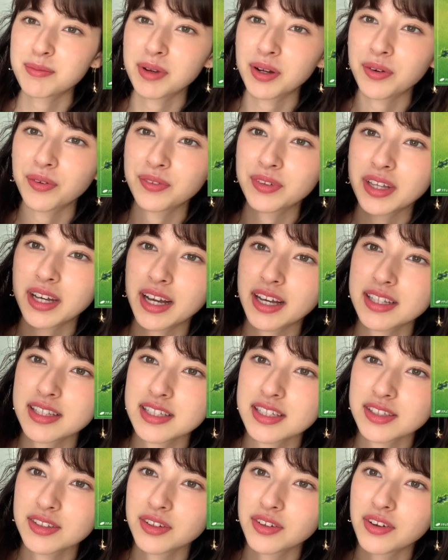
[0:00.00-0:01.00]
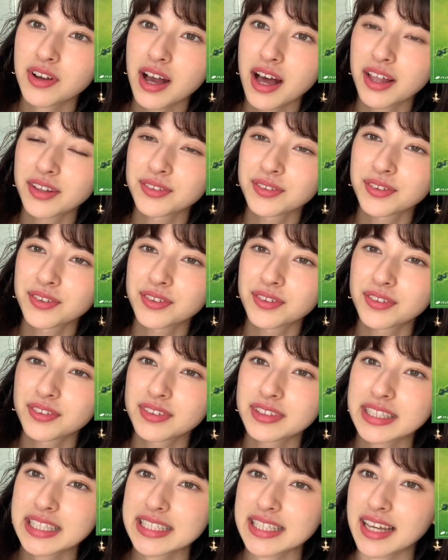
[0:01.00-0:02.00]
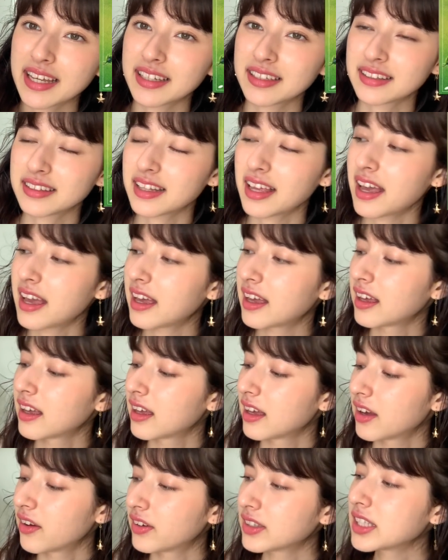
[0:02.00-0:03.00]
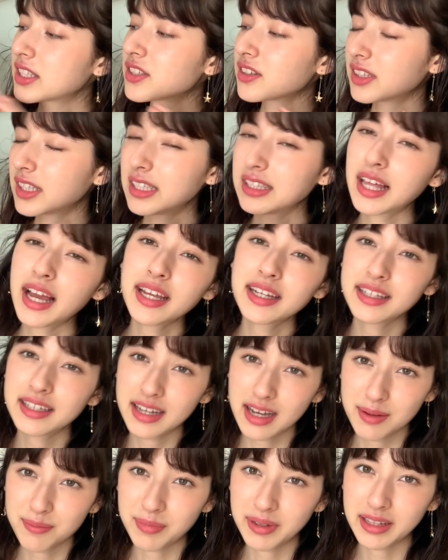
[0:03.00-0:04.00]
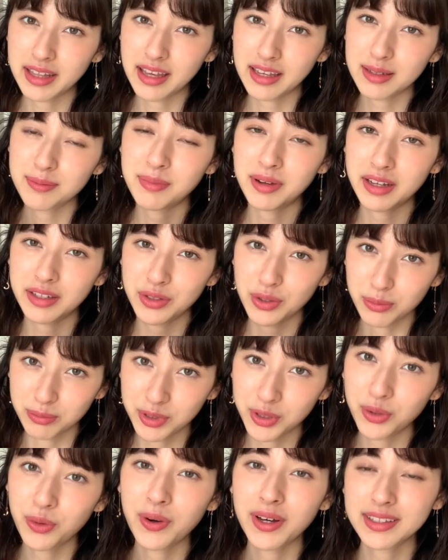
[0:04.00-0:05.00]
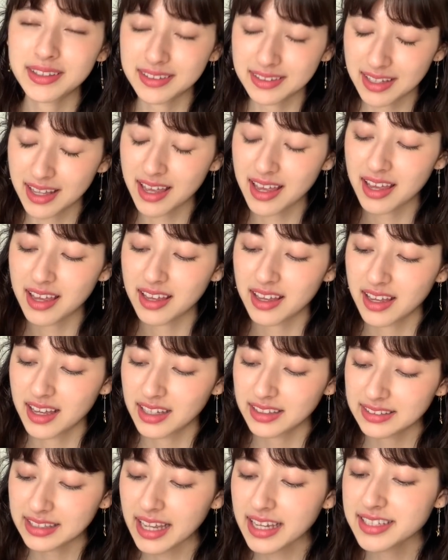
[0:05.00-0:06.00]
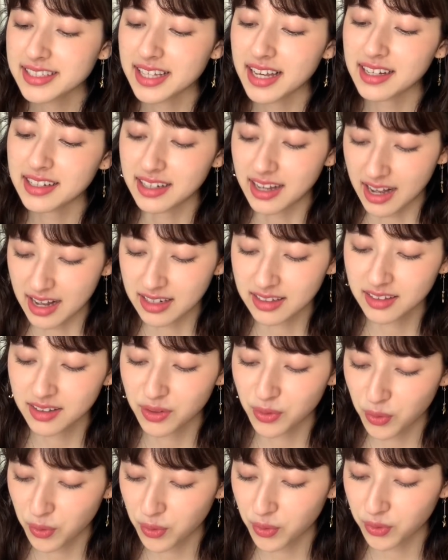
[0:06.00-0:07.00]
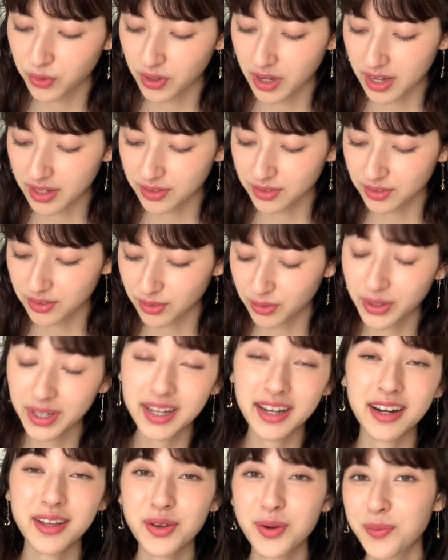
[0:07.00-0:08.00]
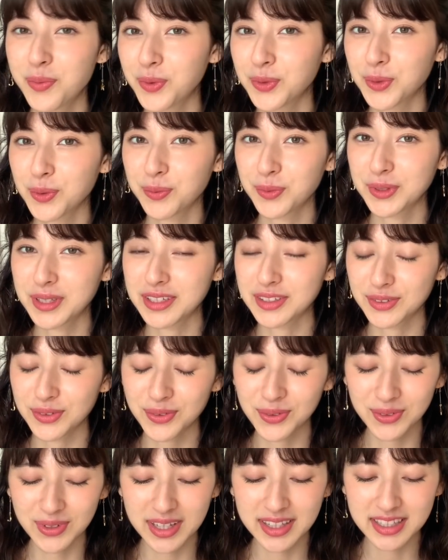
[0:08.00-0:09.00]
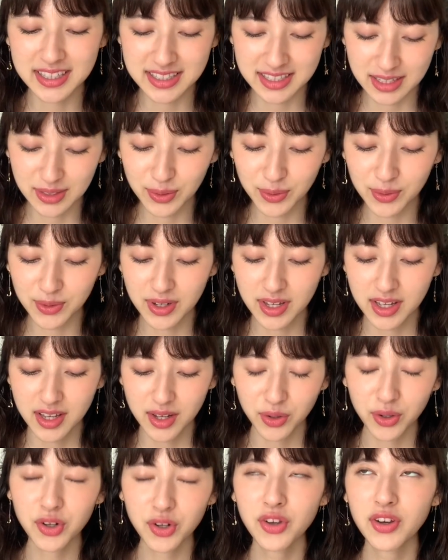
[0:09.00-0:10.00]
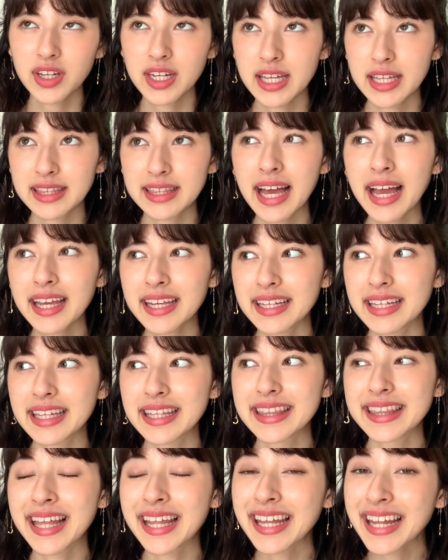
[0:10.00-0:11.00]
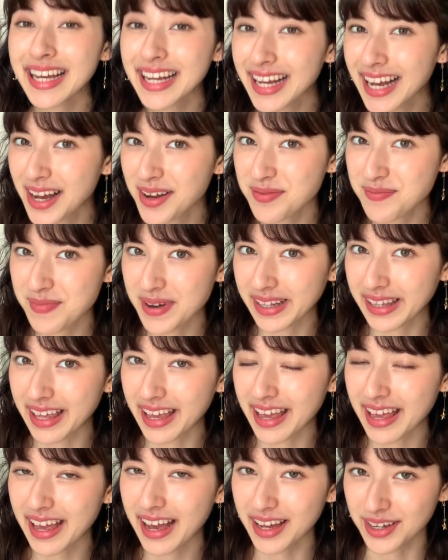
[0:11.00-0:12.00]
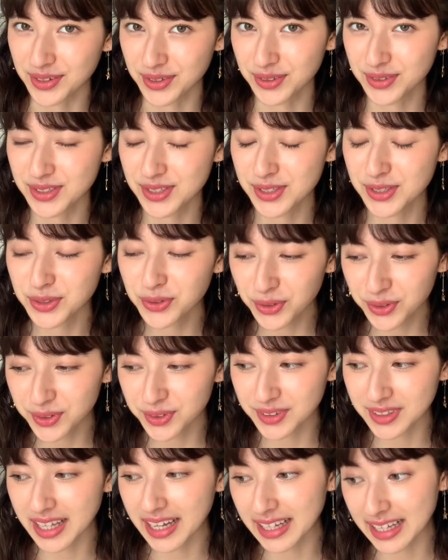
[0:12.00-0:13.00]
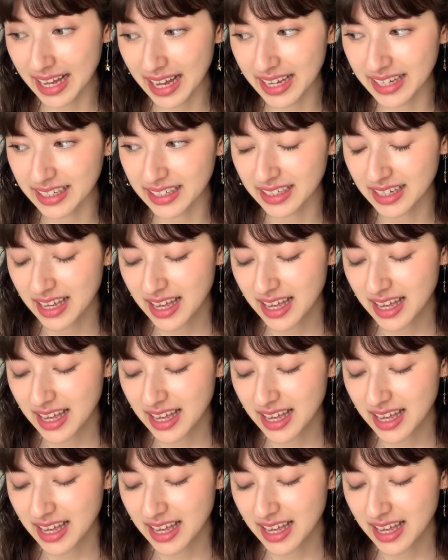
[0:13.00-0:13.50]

まあこんな感じの、あの、デザインで、私はね、第2巻まで今読み終わって、第3巻を、あの、これから読もうと思ってるところなんですけど、これはね、第7巻まである、すごく長い、